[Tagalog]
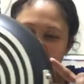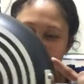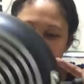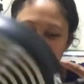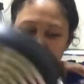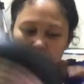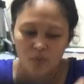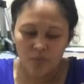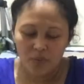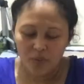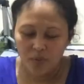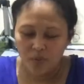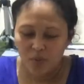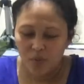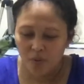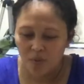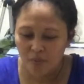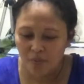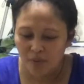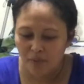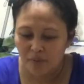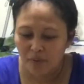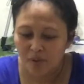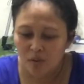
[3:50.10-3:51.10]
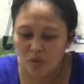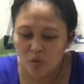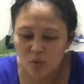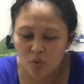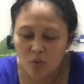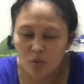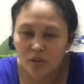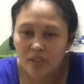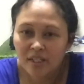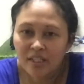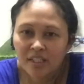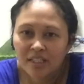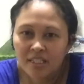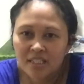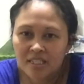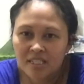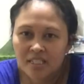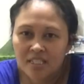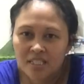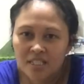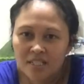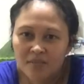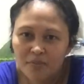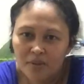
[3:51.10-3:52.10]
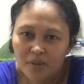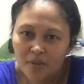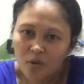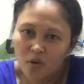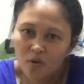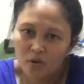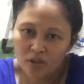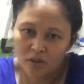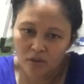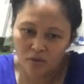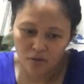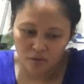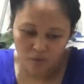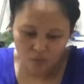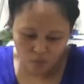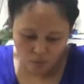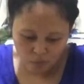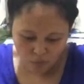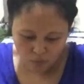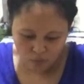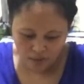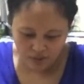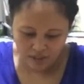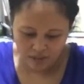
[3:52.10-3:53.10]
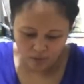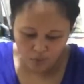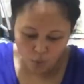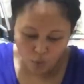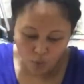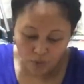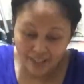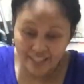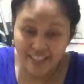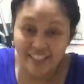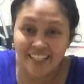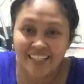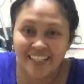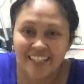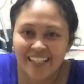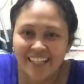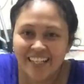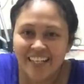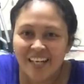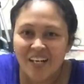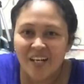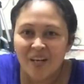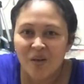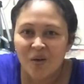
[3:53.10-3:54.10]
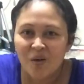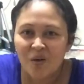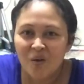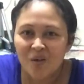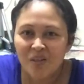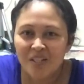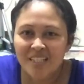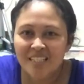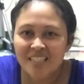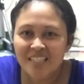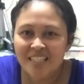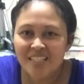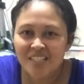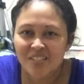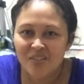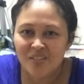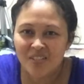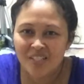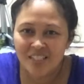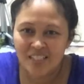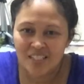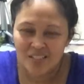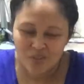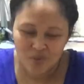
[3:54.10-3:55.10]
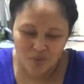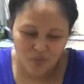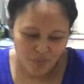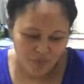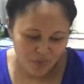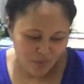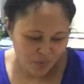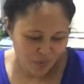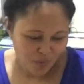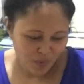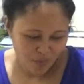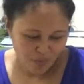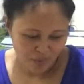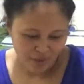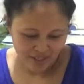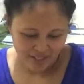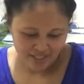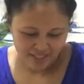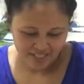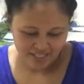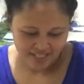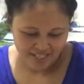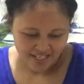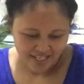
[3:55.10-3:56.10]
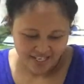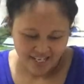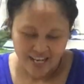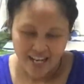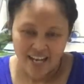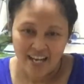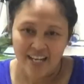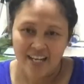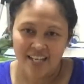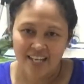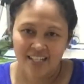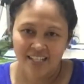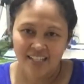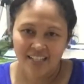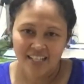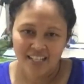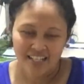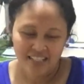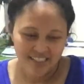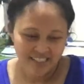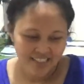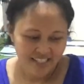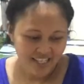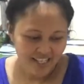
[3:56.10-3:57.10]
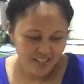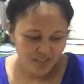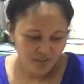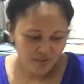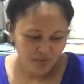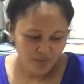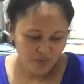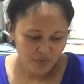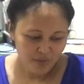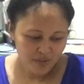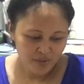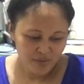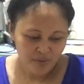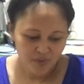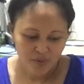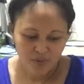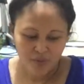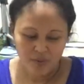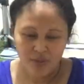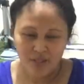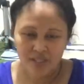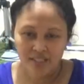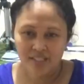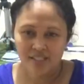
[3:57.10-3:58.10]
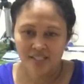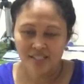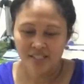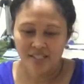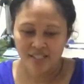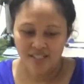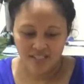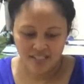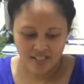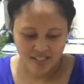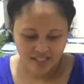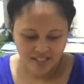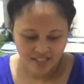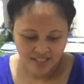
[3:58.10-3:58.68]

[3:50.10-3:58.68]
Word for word: Superwoman. Magkukuking na si, magkukuking, cooking, cooking session na si Superwoman. Ayan, guys. Thank you so much for watching.